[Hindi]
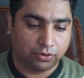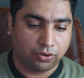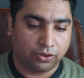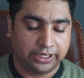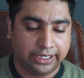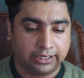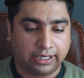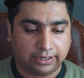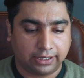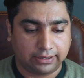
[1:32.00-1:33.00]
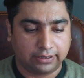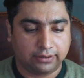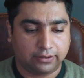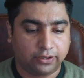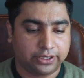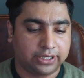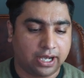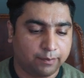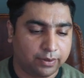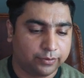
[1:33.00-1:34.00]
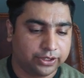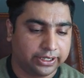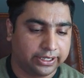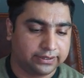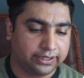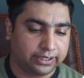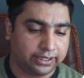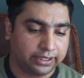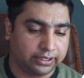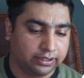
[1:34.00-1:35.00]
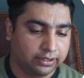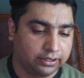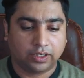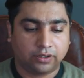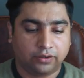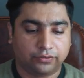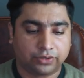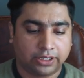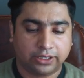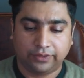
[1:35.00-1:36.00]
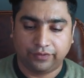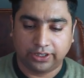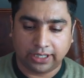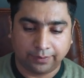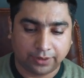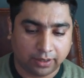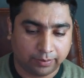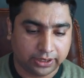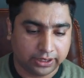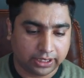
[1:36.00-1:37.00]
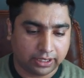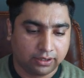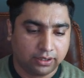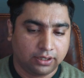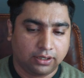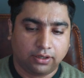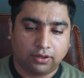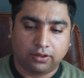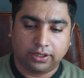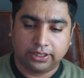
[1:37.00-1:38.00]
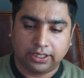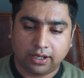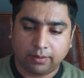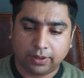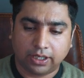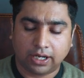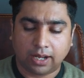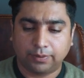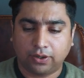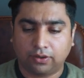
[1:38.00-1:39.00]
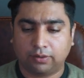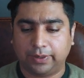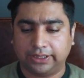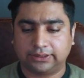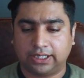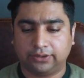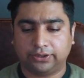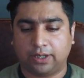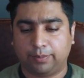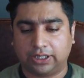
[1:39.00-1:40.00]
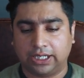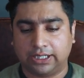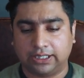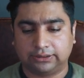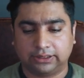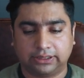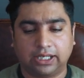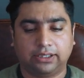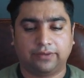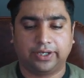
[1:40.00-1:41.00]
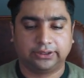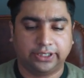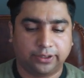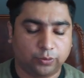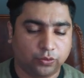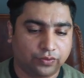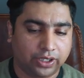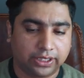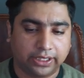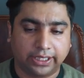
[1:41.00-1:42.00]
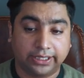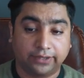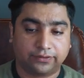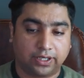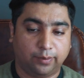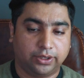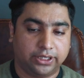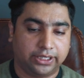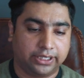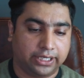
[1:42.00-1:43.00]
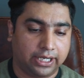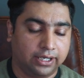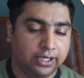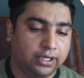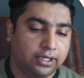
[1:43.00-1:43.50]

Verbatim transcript: और गिग का टाइटल और यहां पर मुझे गिग्स दिख रही हैं और उसका डिलीवरी टाइम यहां पे दिख रहा है और यहाँ पर अगर आपने ऑर्डर प्लेस करना तो यहाँ पर क्लिक कर सकता है अदरवाइज ये रिमूव कर देंगे ये उसका बजट दिख रहा है